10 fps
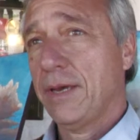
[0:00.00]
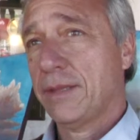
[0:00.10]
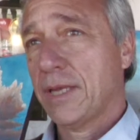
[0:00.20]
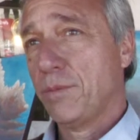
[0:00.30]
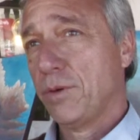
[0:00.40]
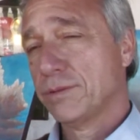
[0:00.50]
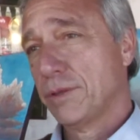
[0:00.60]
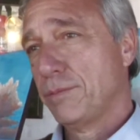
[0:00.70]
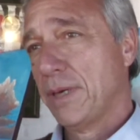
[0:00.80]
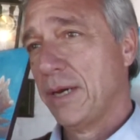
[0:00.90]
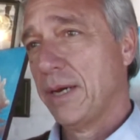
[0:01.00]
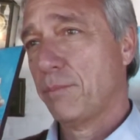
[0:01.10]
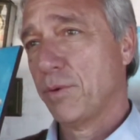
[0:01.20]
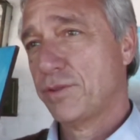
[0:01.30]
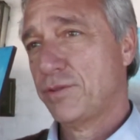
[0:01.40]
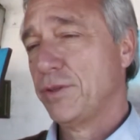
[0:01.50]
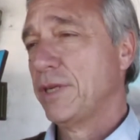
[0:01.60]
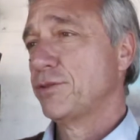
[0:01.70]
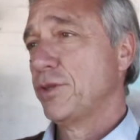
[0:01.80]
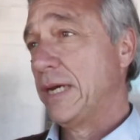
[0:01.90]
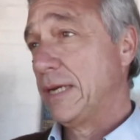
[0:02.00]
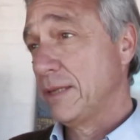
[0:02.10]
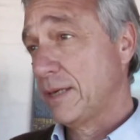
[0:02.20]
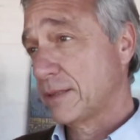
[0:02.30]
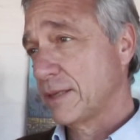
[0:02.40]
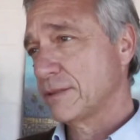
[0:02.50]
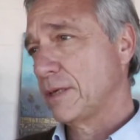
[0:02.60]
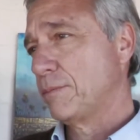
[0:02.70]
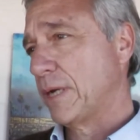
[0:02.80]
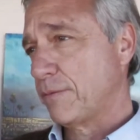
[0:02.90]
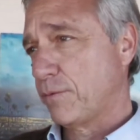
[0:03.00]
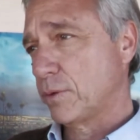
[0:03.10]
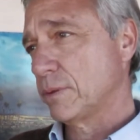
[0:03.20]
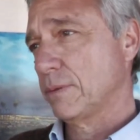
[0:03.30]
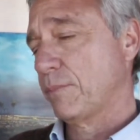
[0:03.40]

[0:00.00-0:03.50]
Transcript: Estamos en una exposición nacional de la raza Braford,